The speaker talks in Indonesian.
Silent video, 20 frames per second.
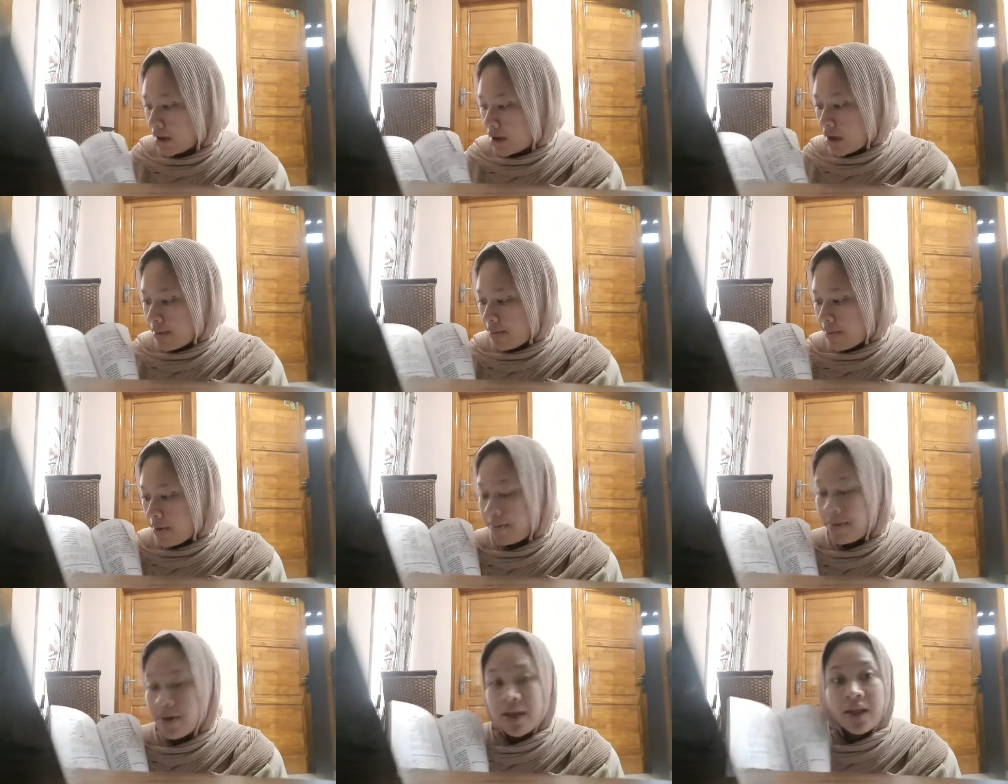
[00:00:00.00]

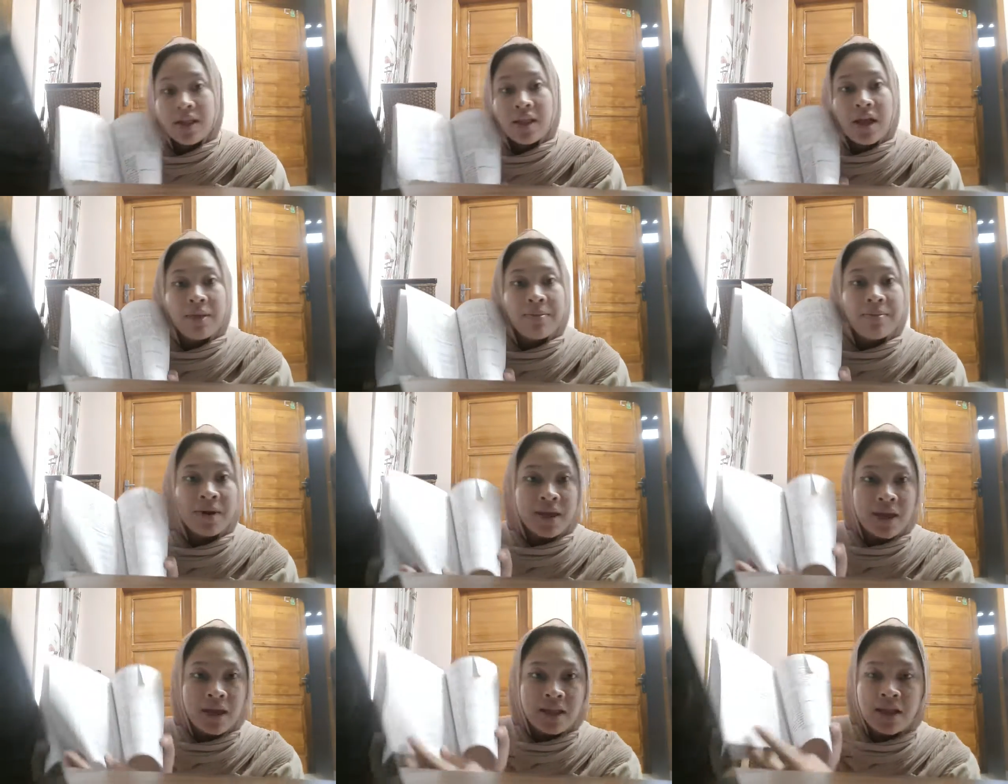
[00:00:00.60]
apa
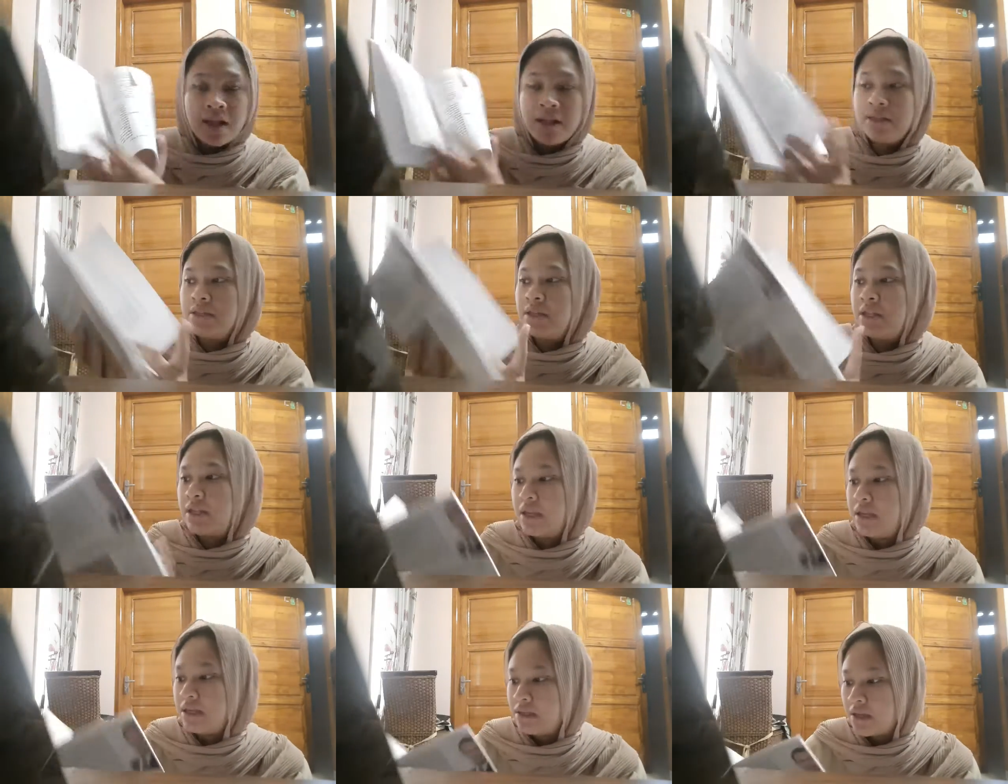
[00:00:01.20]
pernyataan-pernyataan di
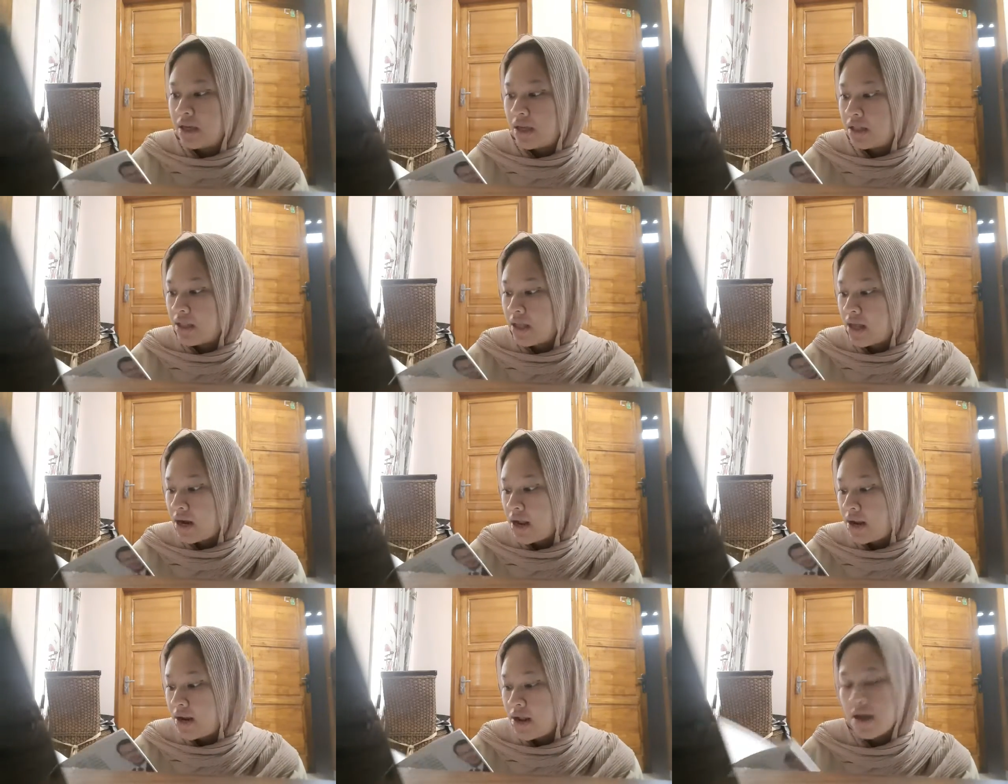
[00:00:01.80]
sini sekitar
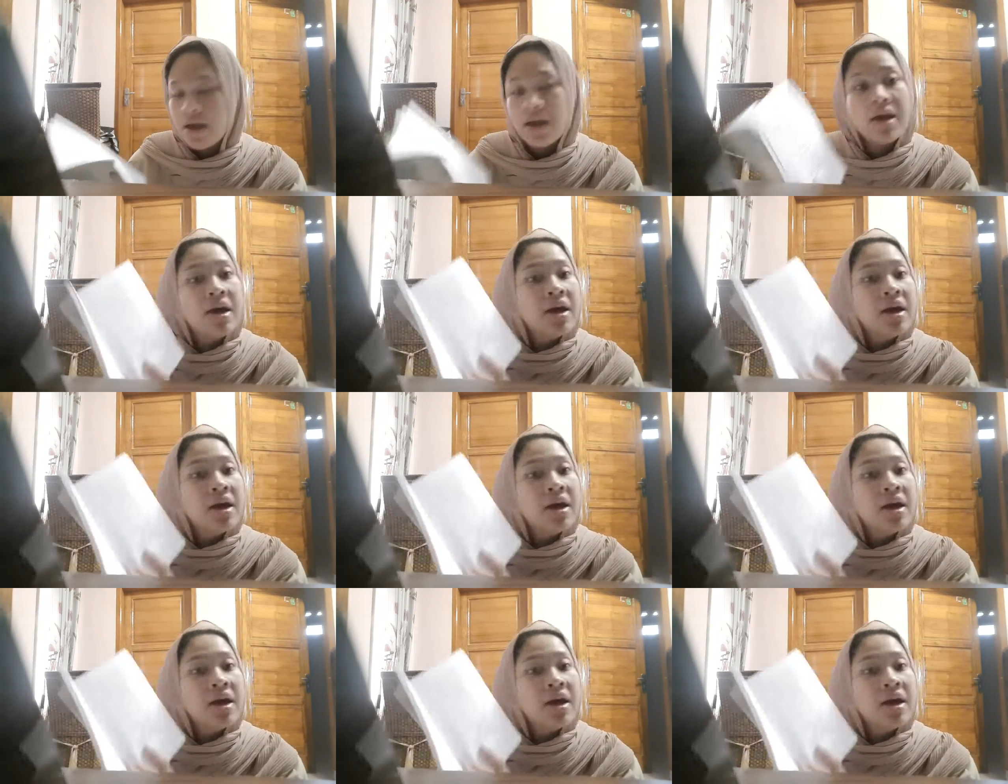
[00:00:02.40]
ada